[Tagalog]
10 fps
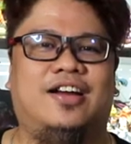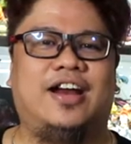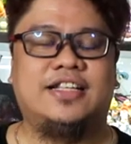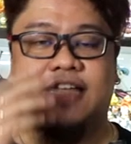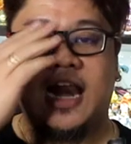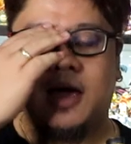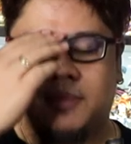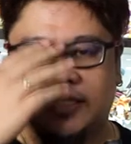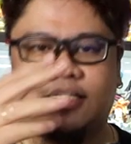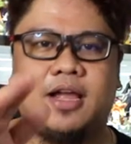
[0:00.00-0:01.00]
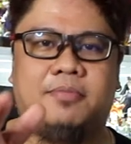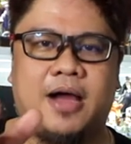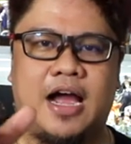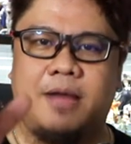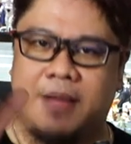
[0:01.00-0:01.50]
Alright, salamat sa
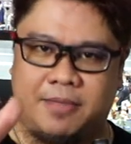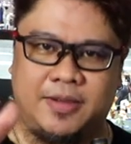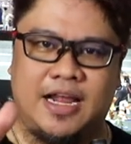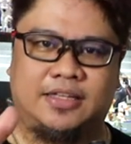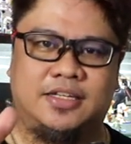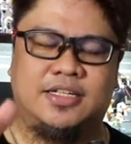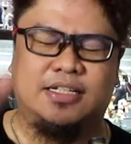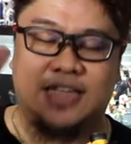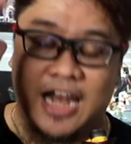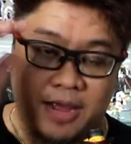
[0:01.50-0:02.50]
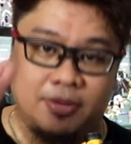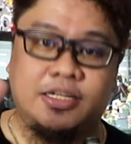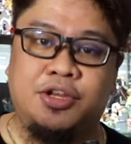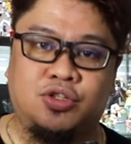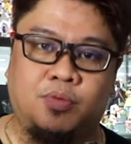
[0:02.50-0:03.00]
mga kapapi natin dyan.
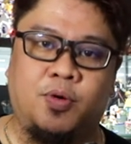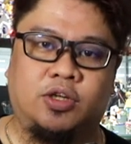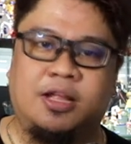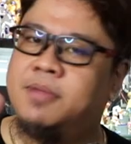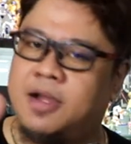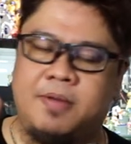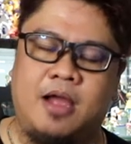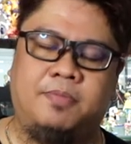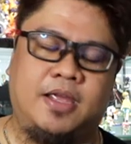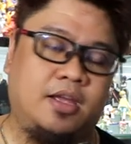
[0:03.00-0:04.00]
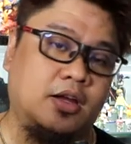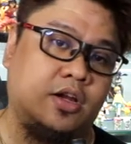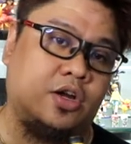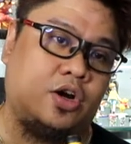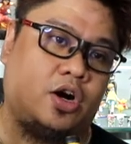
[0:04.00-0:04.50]
Salamat sa inyong suporta mga papi.
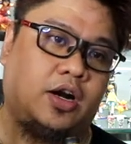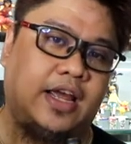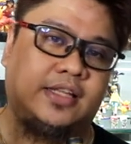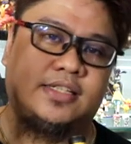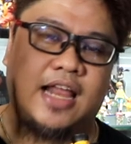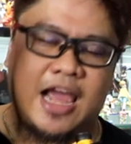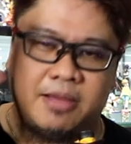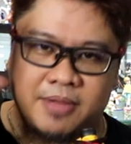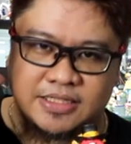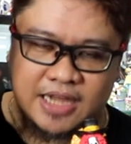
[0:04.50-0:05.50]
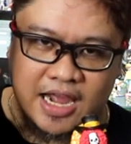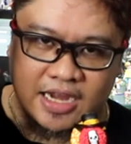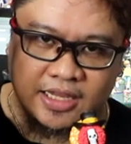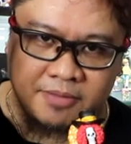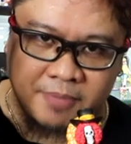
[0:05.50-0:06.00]
Alright, salamat sa
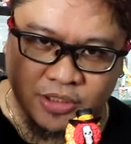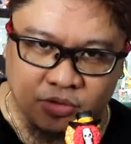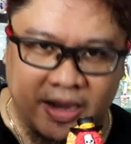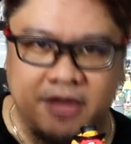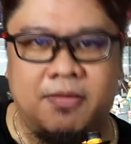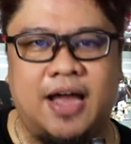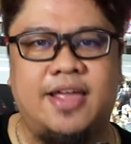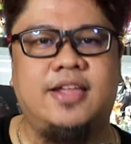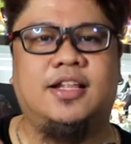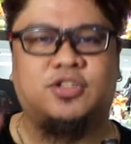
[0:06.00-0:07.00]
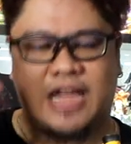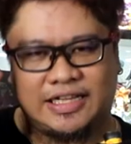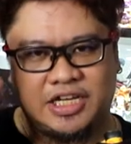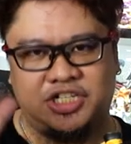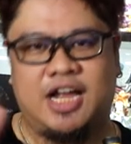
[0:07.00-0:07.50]
laging pagsubaybay dito
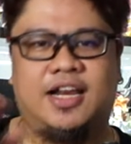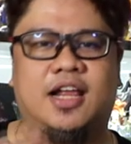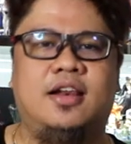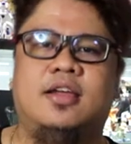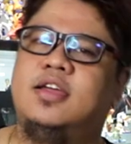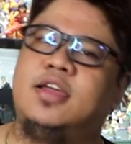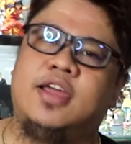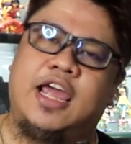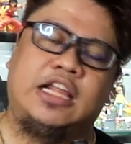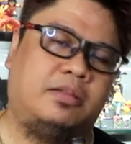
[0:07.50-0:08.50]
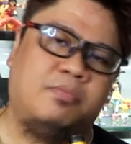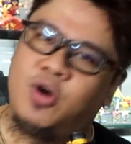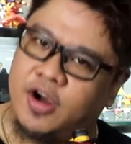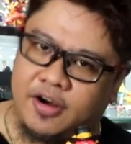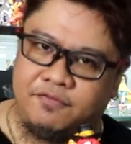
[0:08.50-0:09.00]
sa ating channel. And
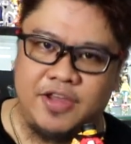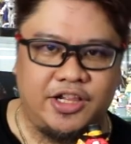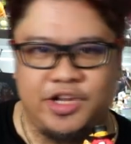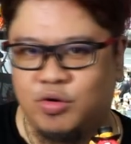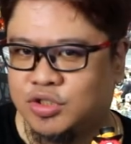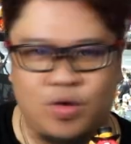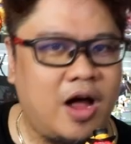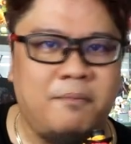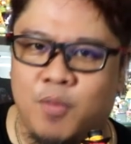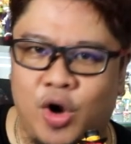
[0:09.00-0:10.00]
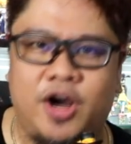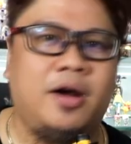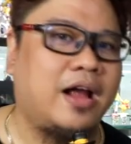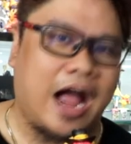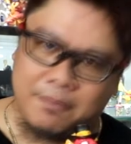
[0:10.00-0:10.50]
more videos to come, more.
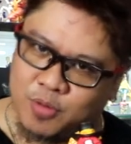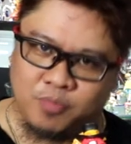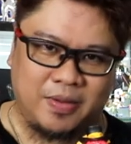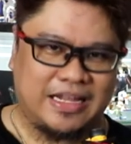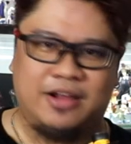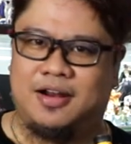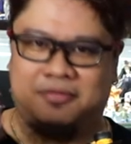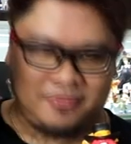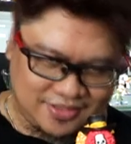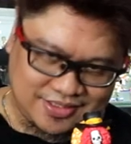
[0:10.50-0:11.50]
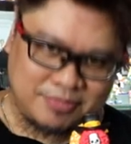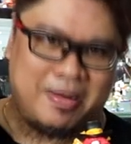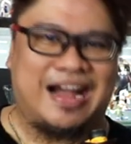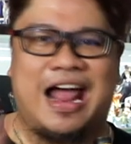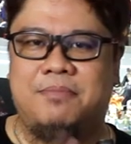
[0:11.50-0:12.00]
Mag-upload pa tayo ng
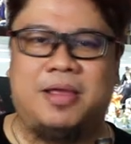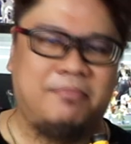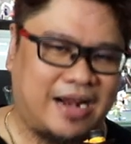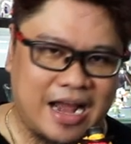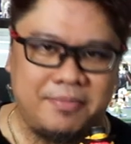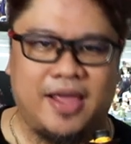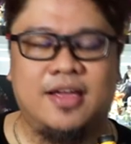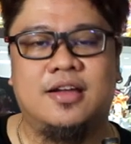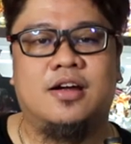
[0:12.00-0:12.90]
maraming marami.